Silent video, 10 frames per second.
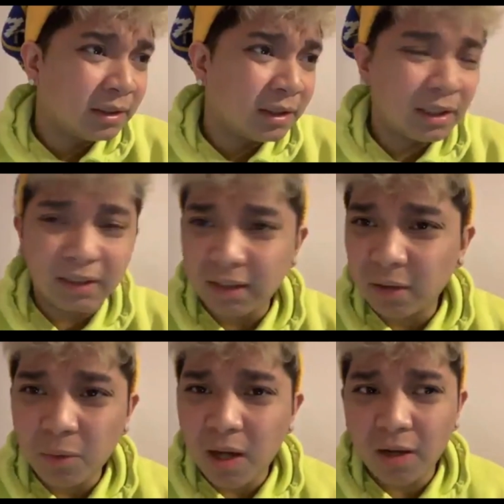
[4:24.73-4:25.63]
at
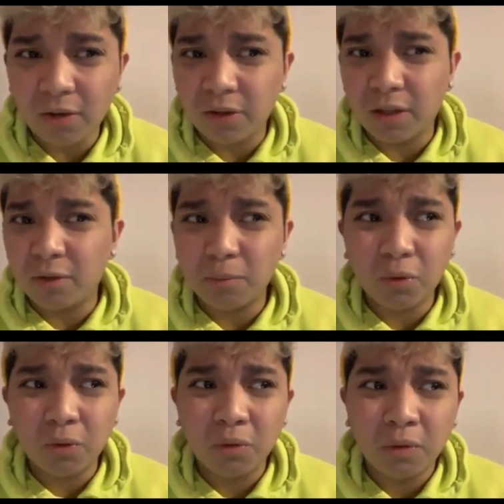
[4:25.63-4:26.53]
hinawakan ko yung ano mo,
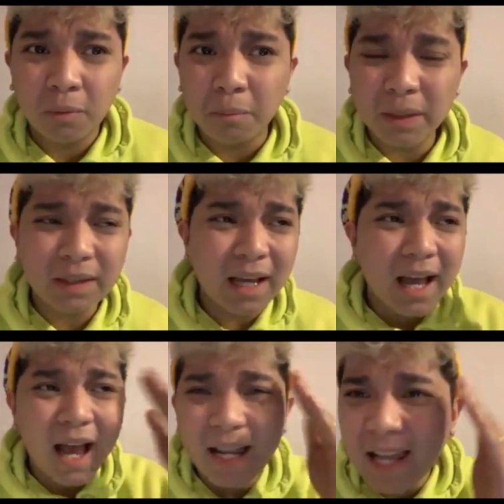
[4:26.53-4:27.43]
ba't
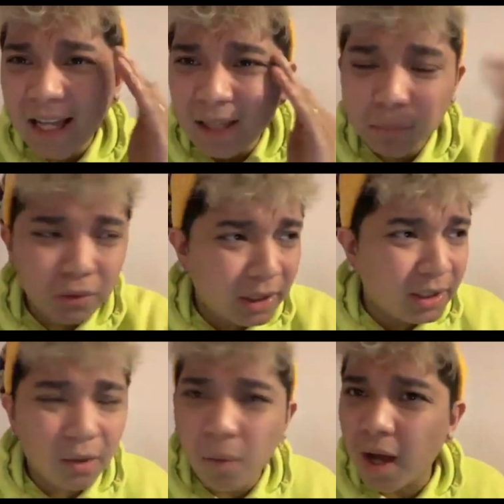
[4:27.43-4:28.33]
naaalala mo na
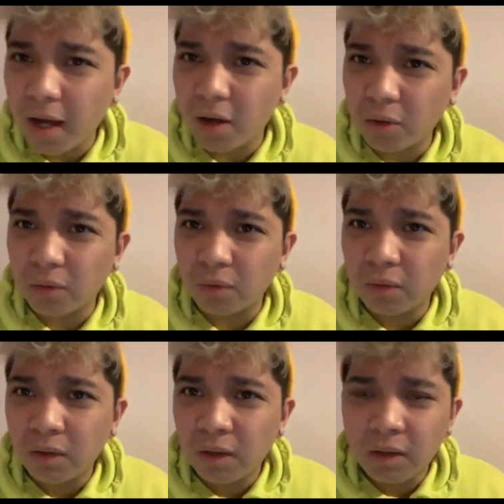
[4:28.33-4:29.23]
hinawakan ko?
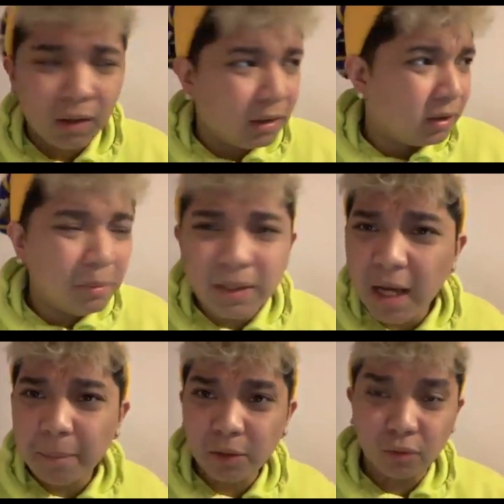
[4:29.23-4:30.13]
'Di ba
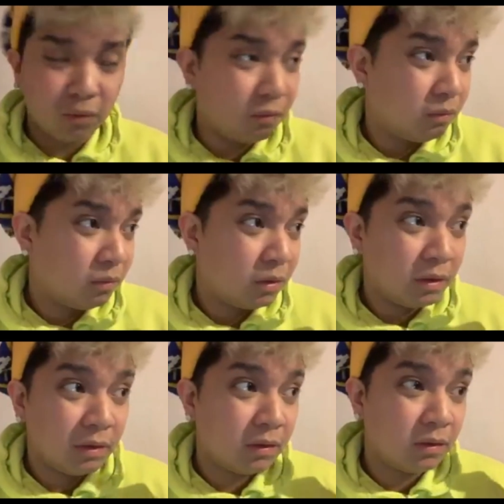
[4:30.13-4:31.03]
dapat kung
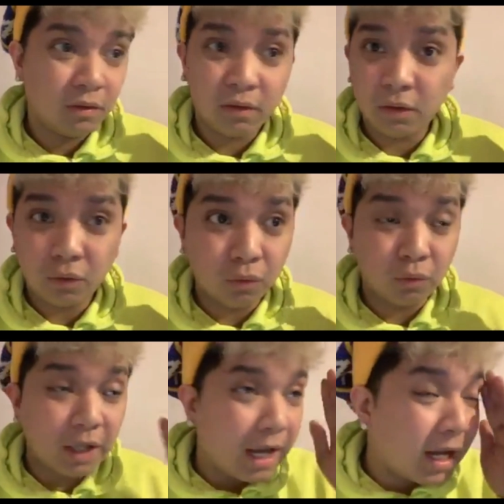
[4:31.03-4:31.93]

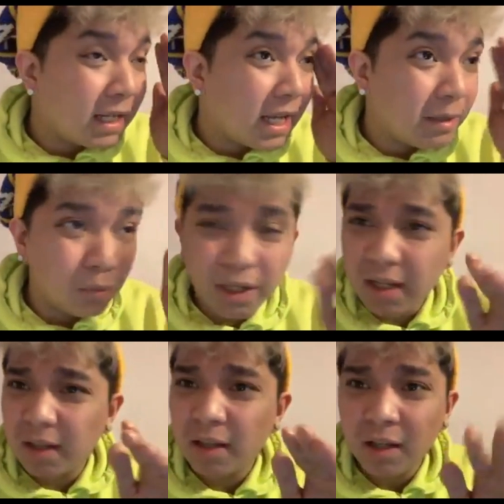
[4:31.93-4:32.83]
kung naaalala mo
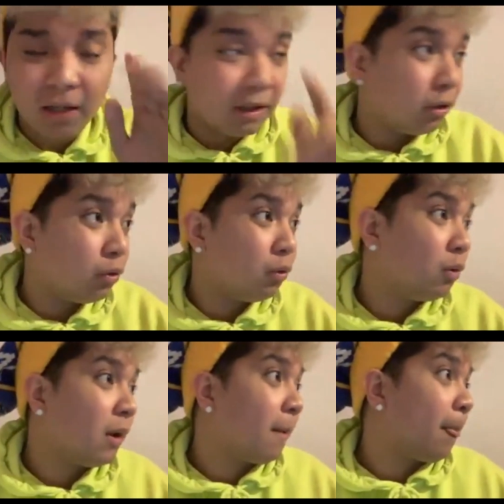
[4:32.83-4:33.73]
'yan, kung
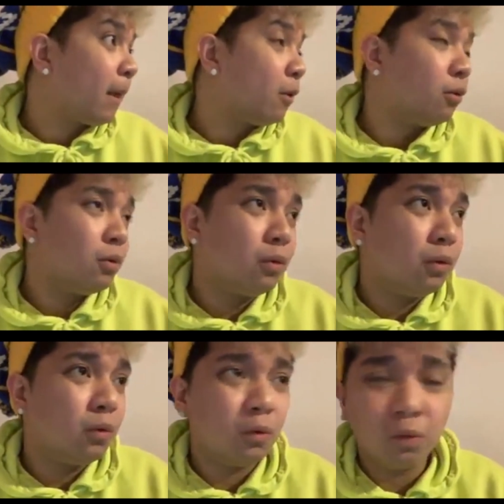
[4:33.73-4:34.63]

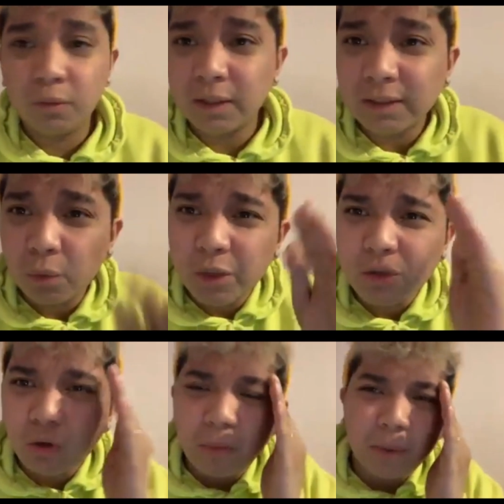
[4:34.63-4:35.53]
kung nasa
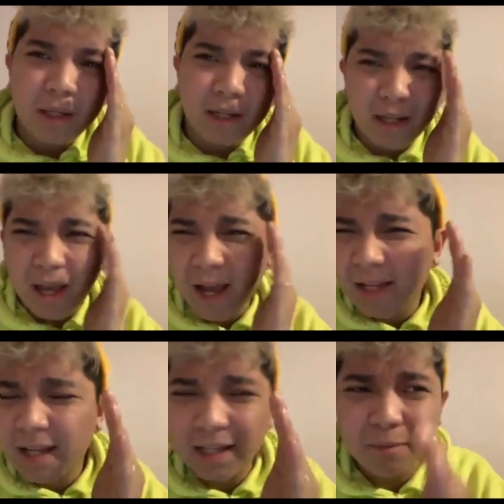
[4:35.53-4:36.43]
wisyo ka pa na
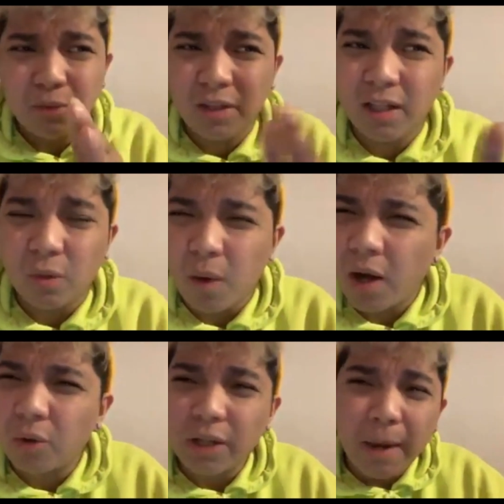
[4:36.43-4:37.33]
naaalala mo yung ginawa
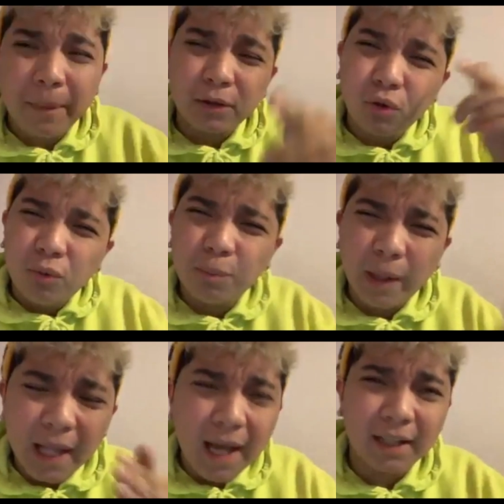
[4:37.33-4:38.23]
ko, dapat dun pa
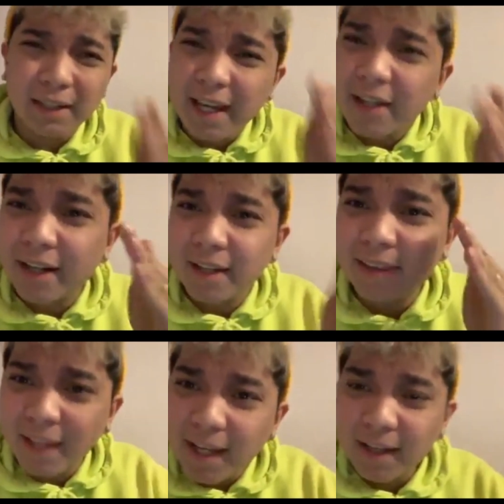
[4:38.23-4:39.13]
lang, there
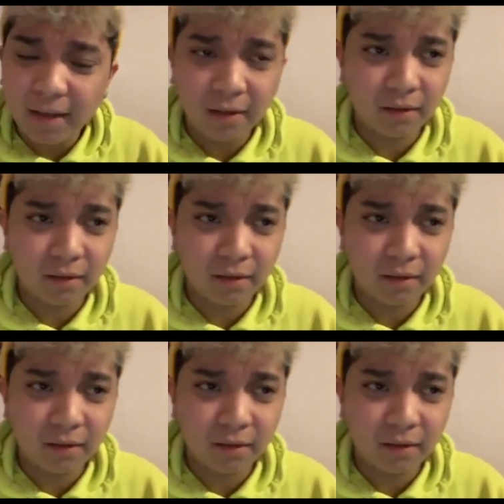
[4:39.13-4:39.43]
and then,